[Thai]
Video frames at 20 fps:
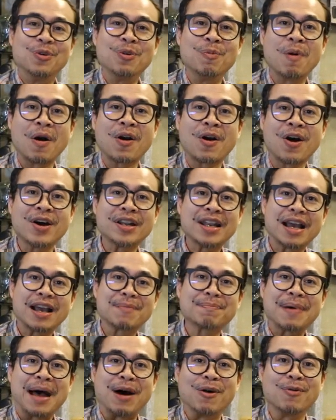อุปกรณ์ใน
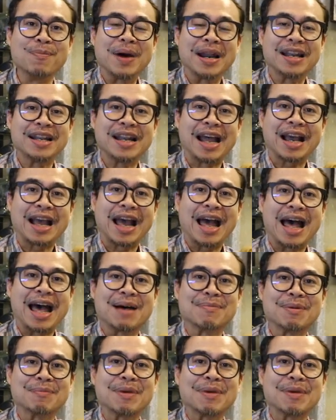กระเป๋ามันราคา